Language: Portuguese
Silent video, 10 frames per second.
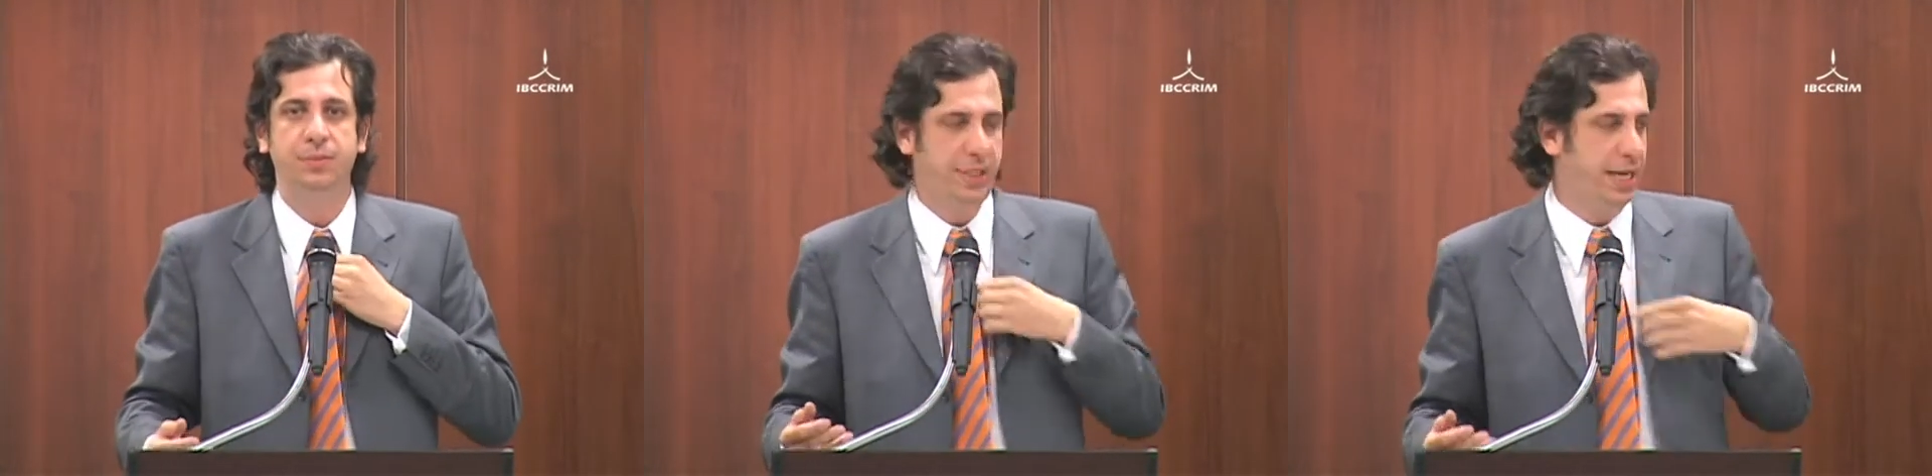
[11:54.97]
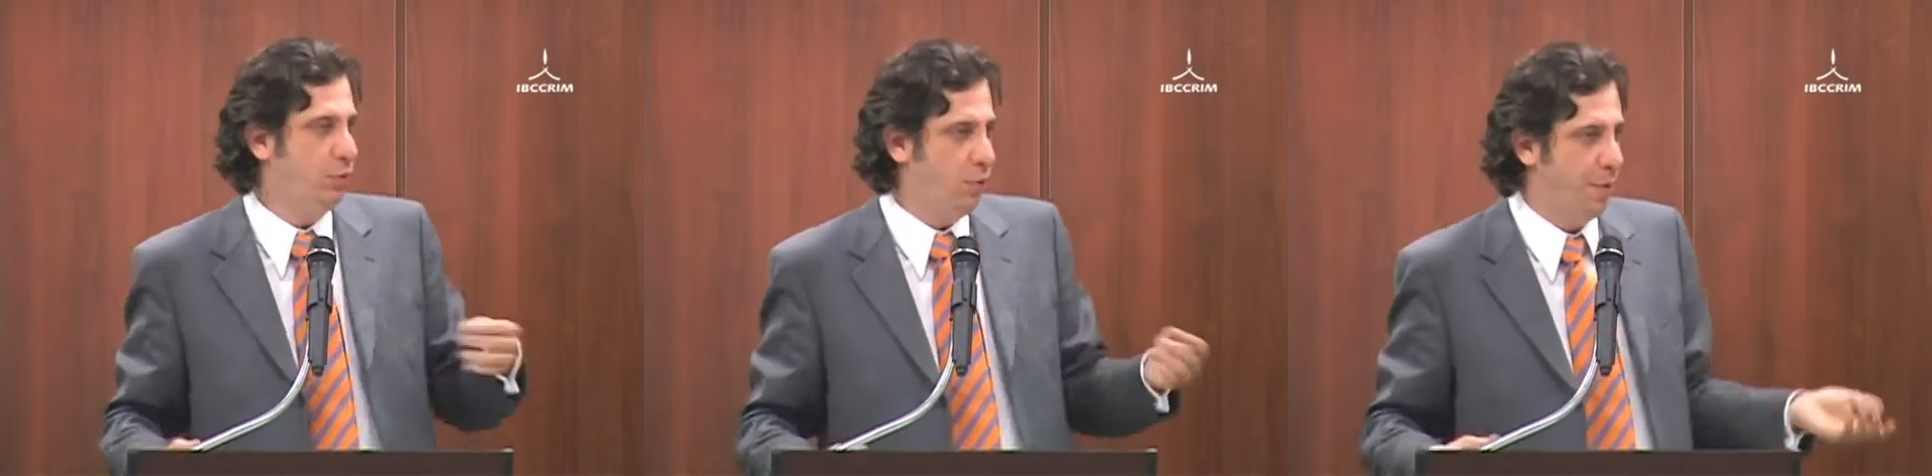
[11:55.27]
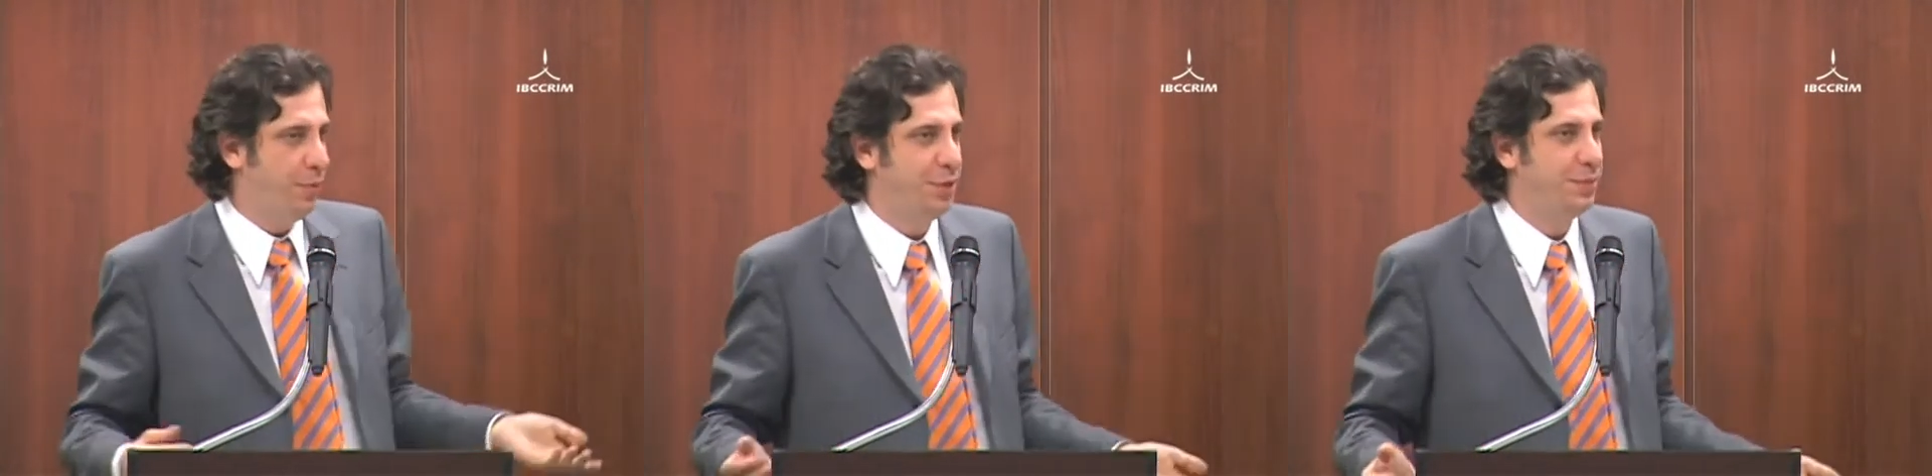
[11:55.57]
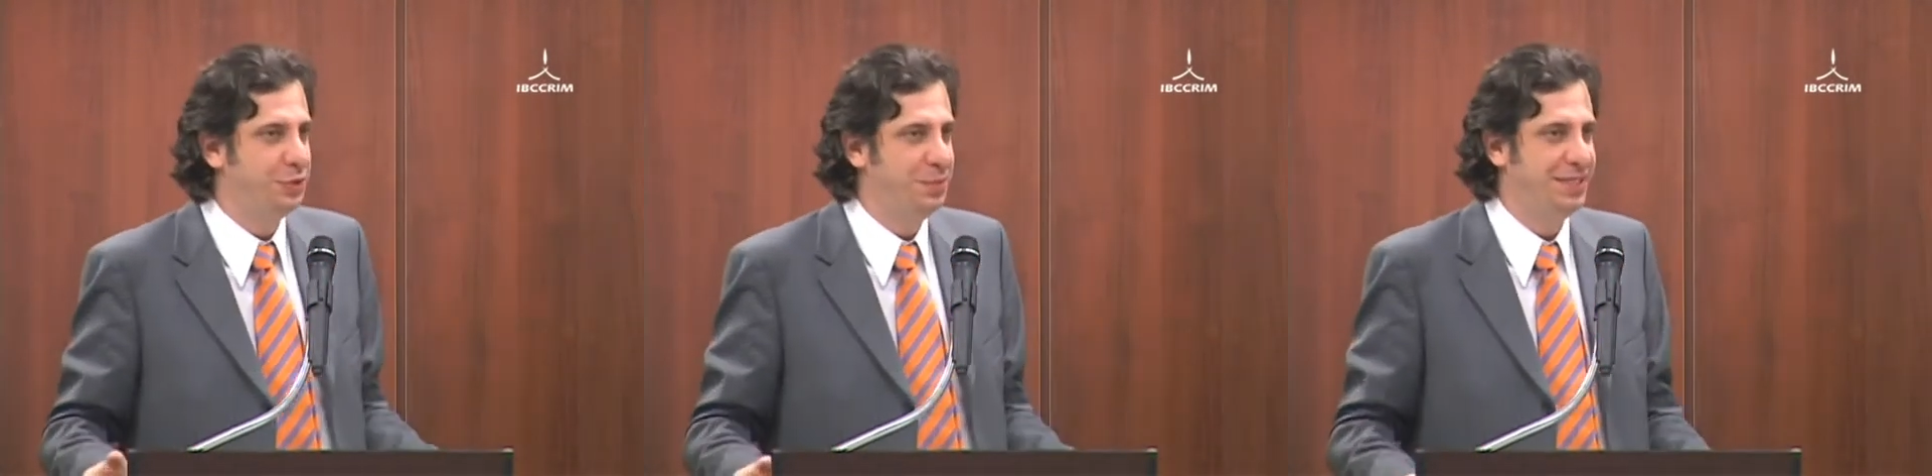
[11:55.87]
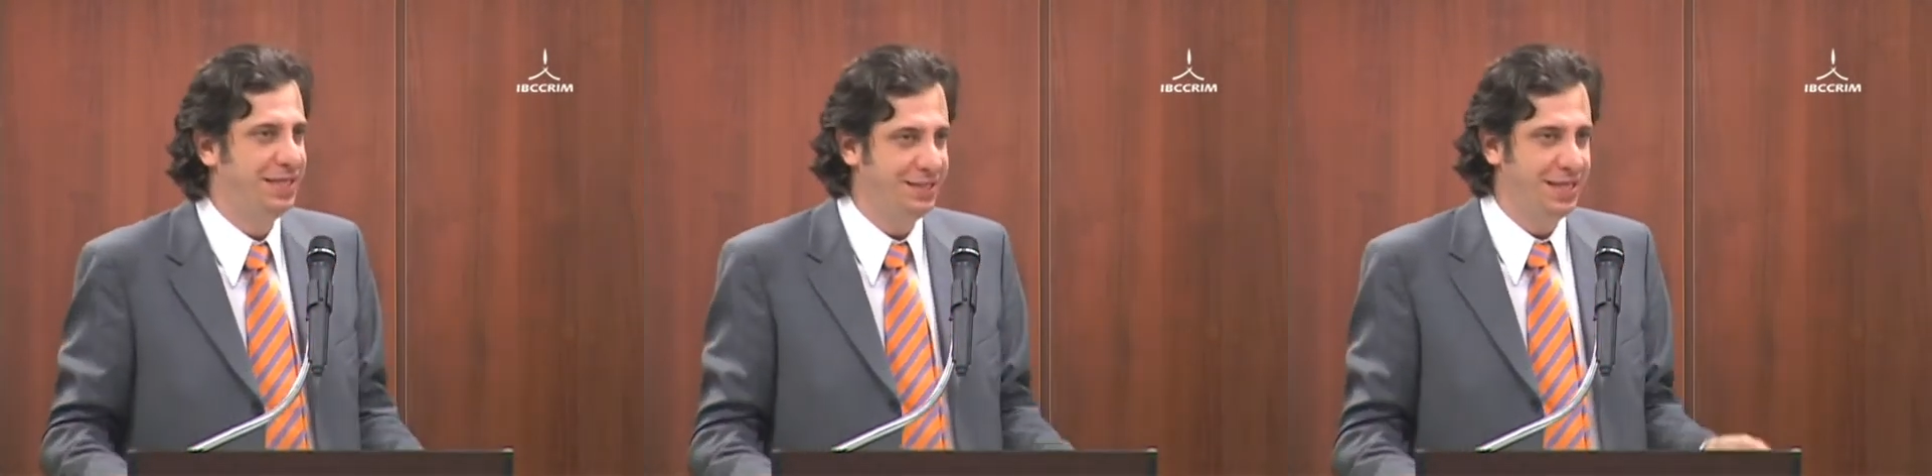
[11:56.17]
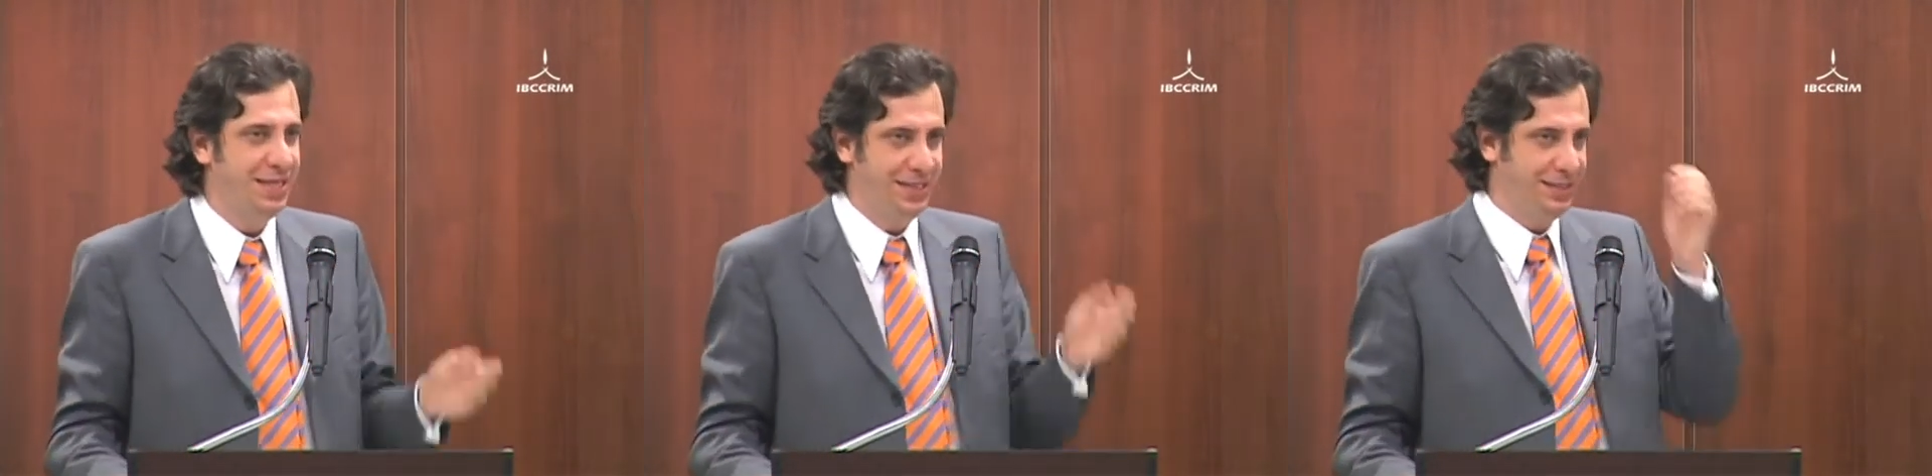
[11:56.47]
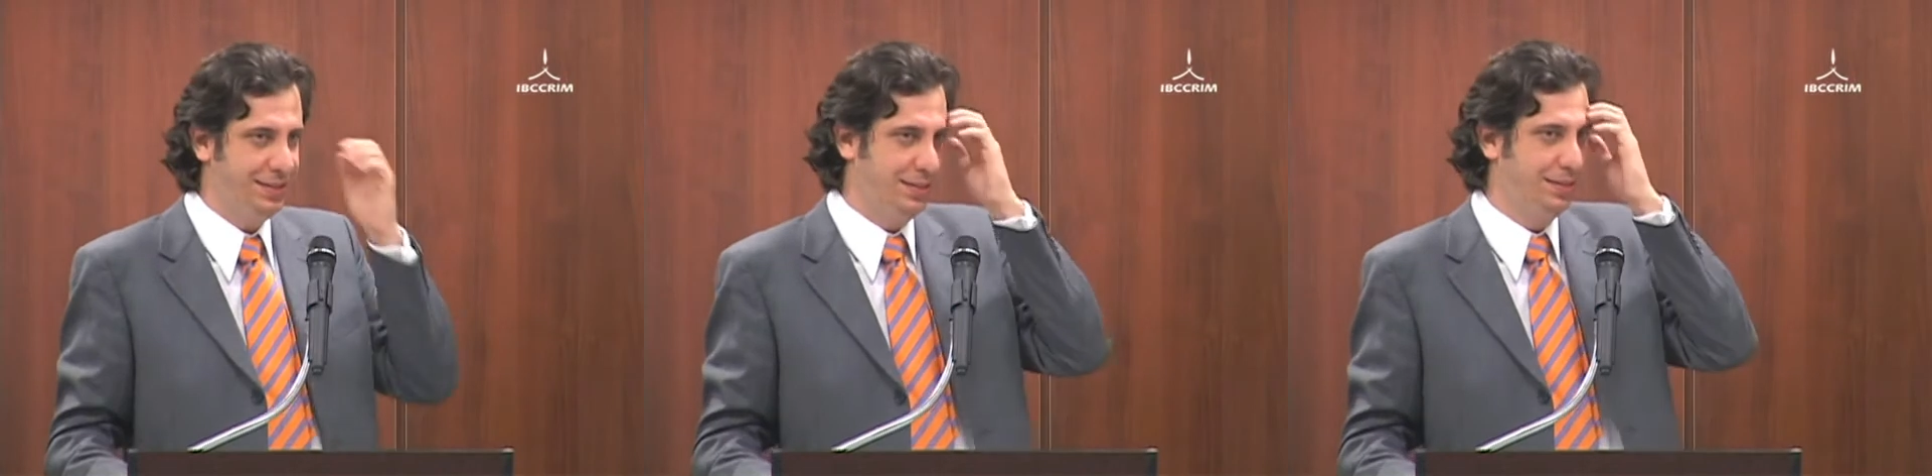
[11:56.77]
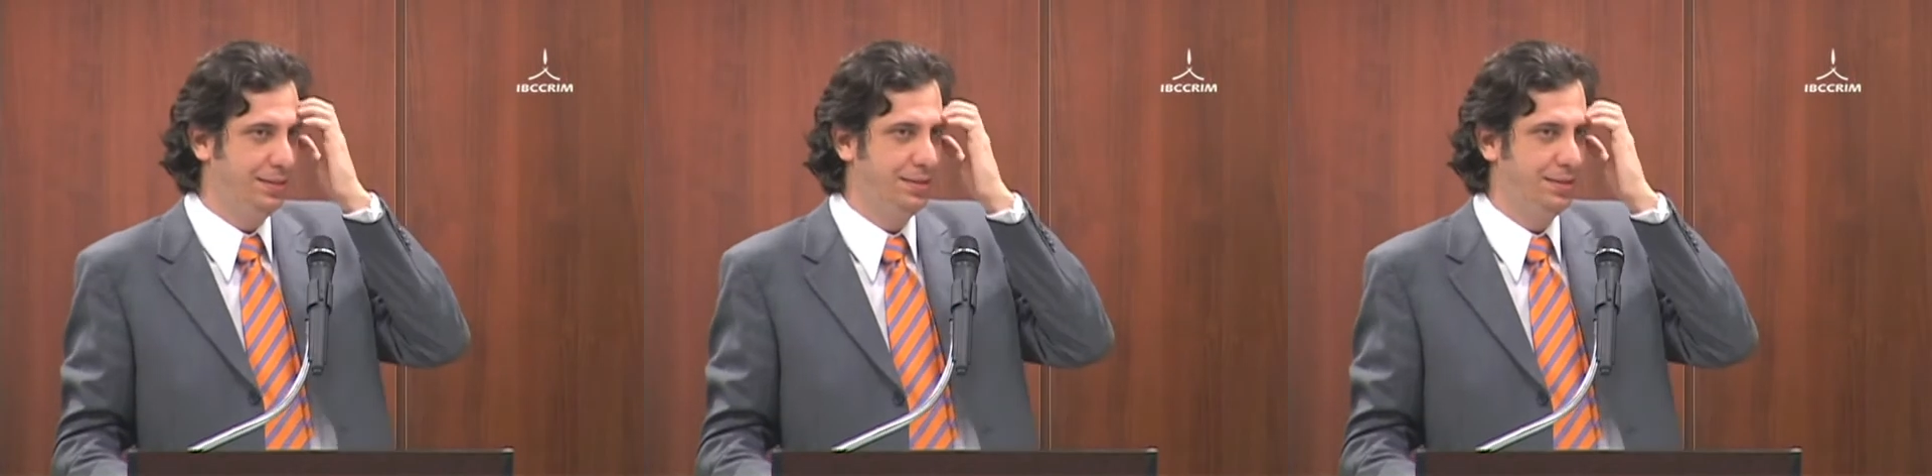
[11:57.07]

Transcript: Porque o ópio era uma substância lícita.